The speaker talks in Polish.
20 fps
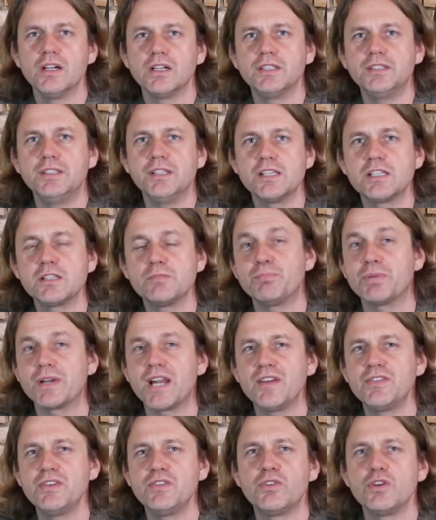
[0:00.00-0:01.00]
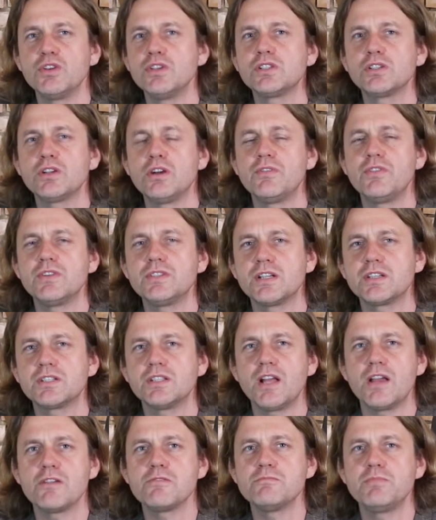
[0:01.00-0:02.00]
gdy sprawy wojskowe
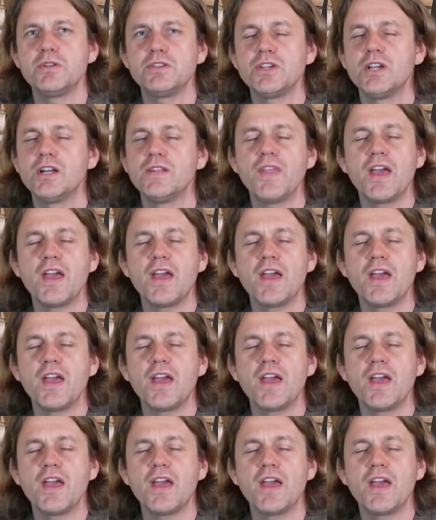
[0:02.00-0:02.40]
zaczynają być